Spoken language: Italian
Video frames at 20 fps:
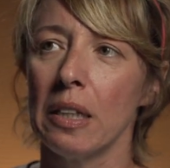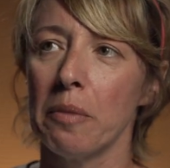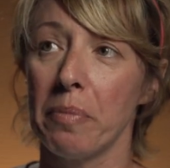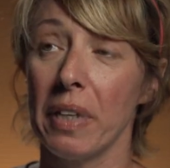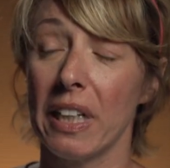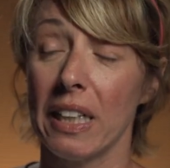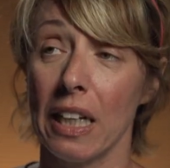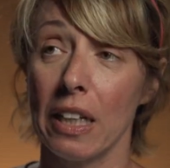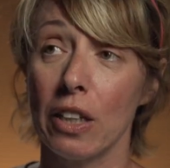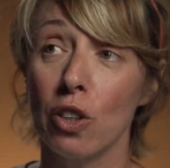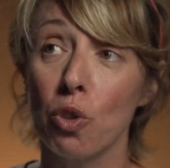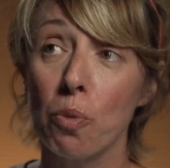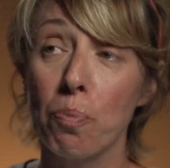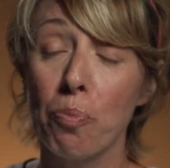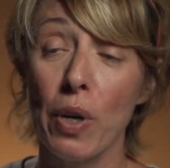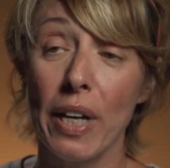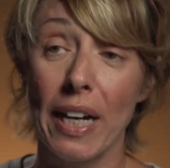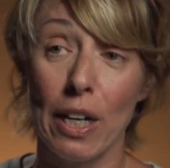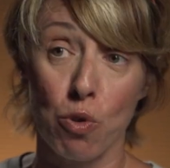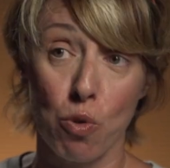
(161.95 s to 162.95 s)
perché il
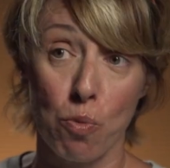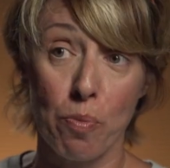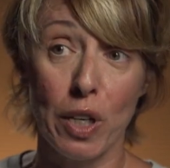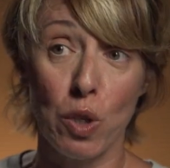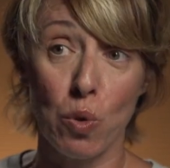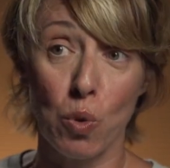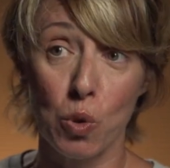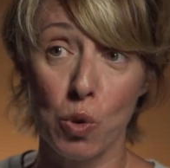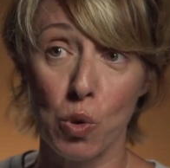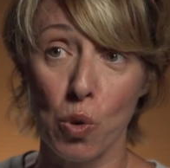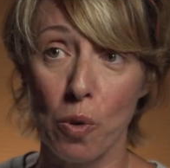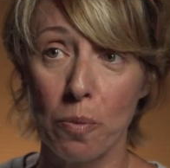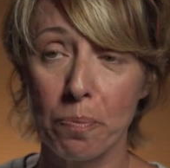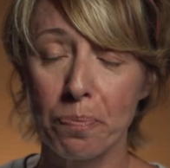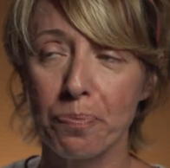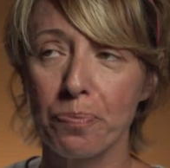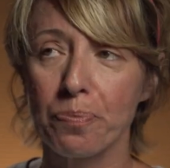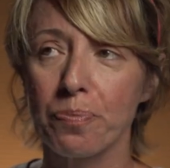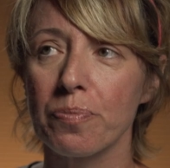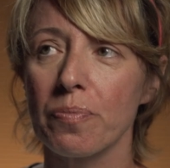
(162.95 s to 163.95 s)
gruppo era numeroso
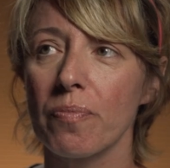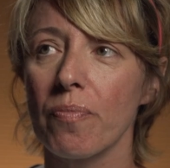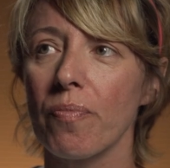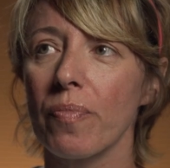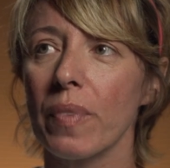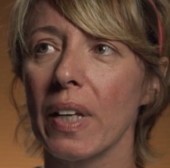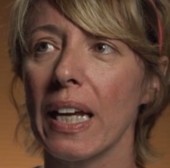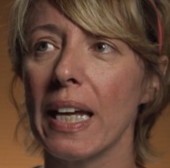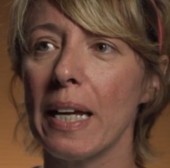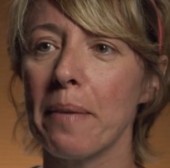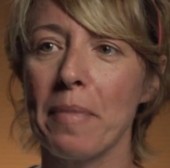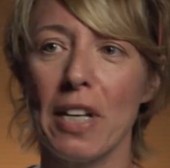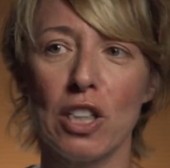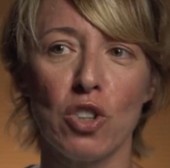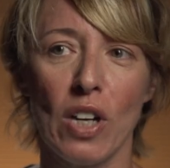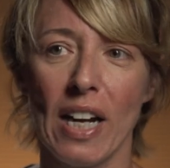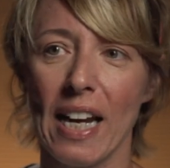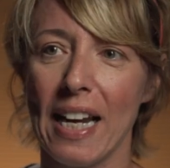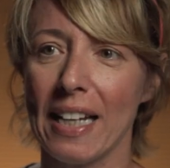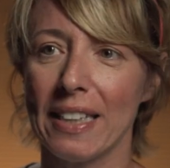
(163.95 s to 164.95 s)
e mia
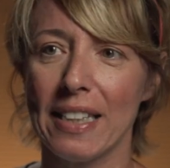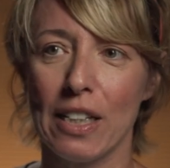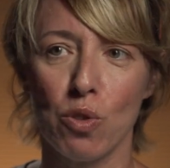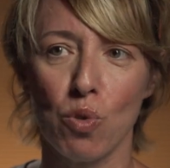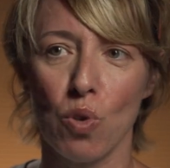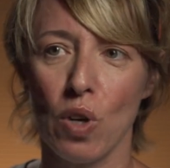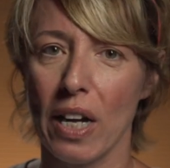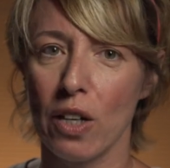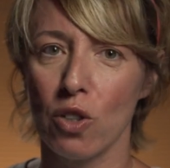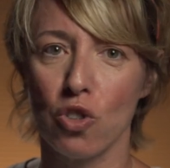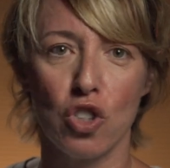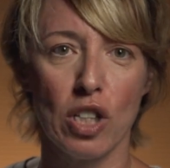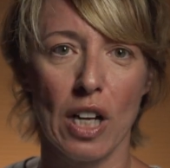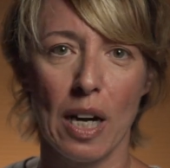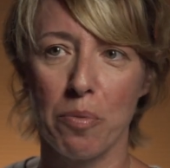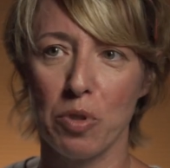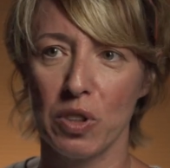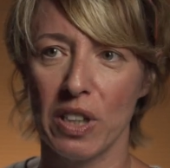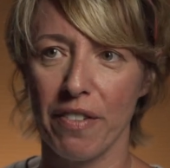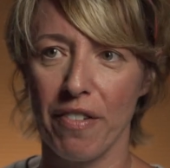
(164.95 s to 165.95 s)
sorella da sola non ce
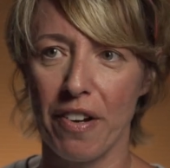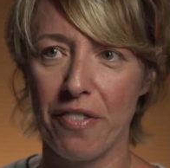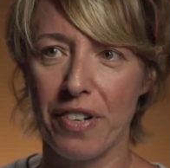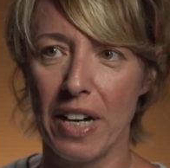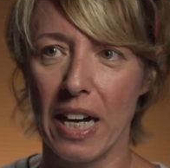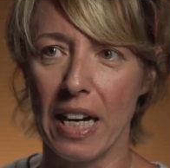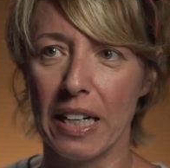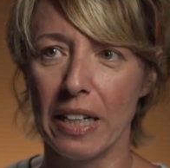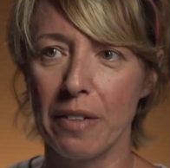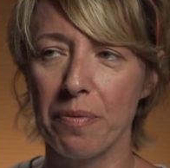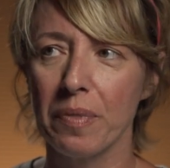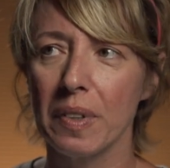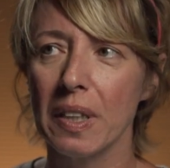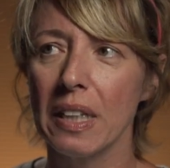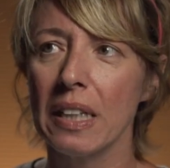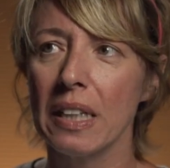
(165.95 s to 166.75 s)
la poteva fare.